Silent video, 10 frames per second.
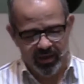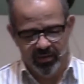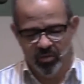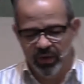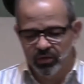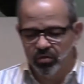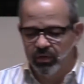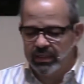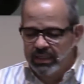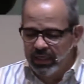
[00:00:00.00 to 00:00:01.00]
Momento do
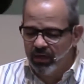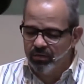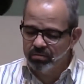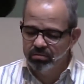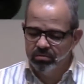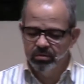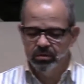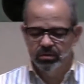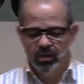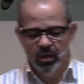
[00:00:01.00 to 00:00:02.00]
exílio,
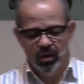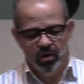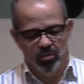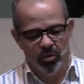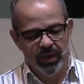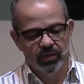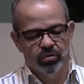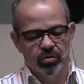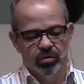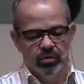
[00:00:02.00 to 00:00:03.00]

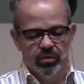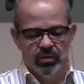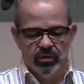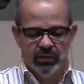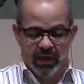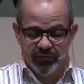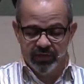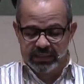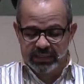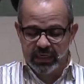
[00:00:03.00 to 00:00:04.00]
momento da
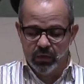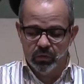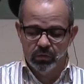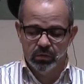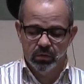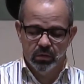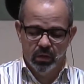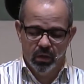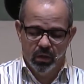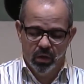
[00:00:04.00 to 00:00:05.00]
aflição,
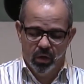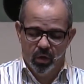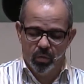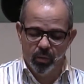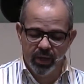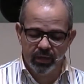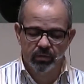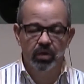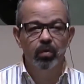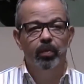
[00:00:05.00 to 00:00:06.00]
um momento
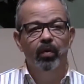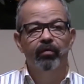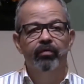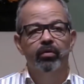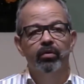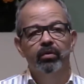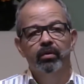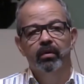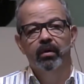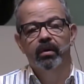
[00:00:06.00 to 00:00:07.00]
em que o povo
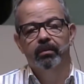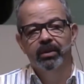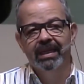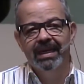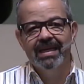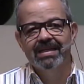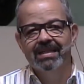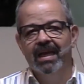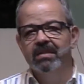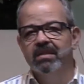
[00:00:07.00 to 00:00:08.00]
poderia
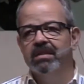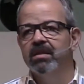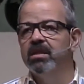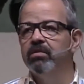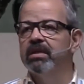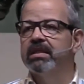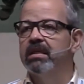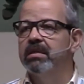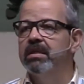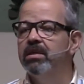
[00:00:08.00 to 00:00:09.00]
estar se sentindo
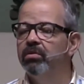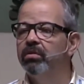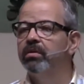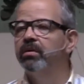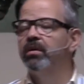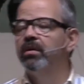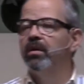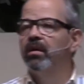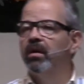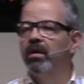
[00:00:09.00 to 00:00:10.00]
esquecido,
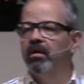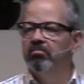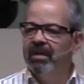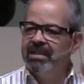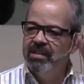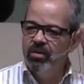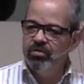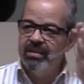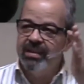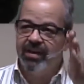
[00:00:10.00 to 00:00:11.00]
mas
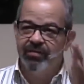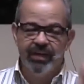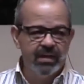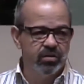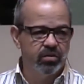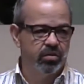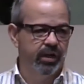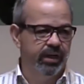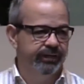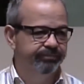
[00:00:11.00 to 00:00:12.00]
Deus intervém na história.